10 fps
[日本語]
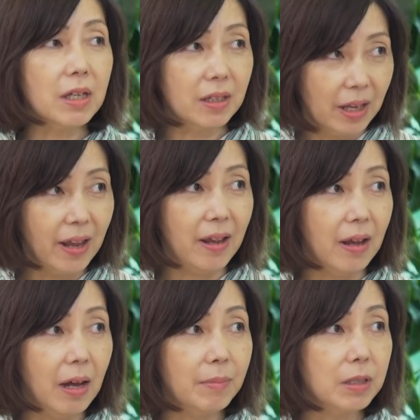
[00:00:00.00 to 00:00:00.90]

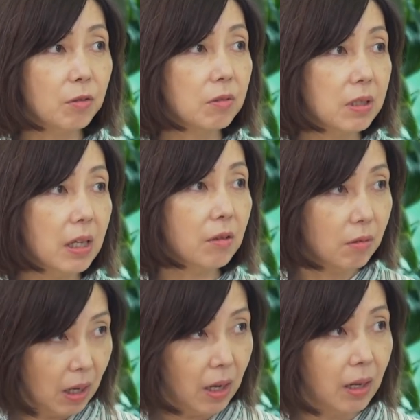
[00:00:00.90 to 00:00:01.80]
てあんまり属性
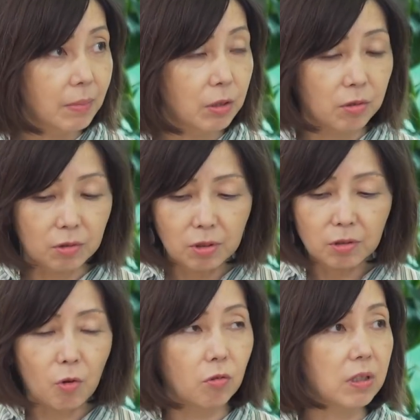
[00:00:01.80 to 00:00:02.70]
とか、まあ、それこそ
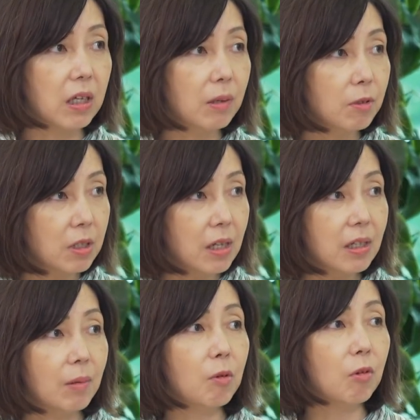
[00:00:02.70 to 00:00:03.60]
国籍も
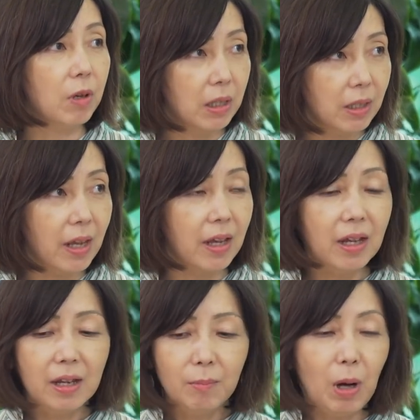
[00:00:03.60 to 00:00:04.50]
ジェンダーも超えて、
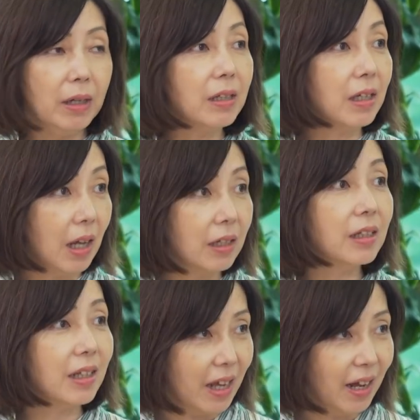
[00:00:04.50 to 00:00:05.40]
もうあなたあ
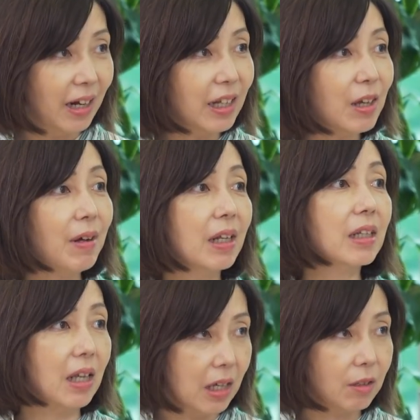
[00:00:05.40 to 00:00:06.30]
なたであなたはあな
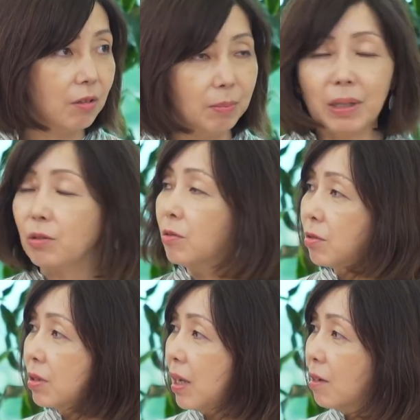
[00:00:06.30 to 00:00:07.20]
たでいいっていうふうに、まあ、尊
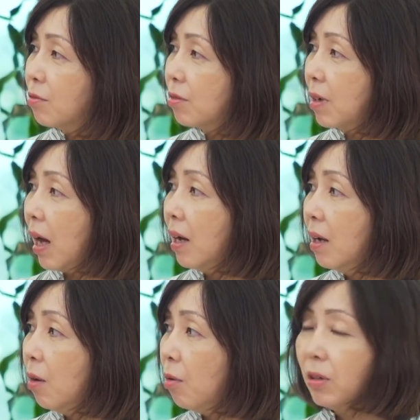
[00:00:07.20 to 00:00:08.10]
重されることが
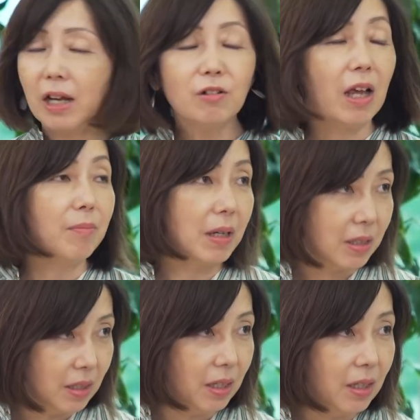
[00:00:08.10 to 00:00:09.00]
本来の
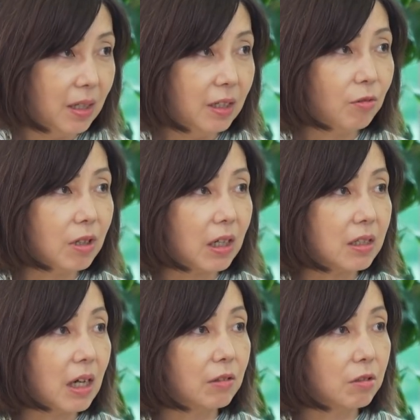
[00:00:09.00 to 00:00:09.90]
ダイバーシティ、いろんな
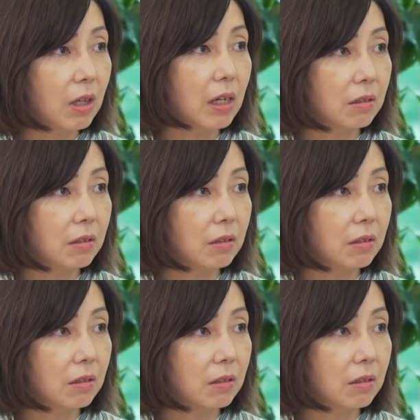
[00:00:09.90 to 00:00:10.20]
価値観の人があるっ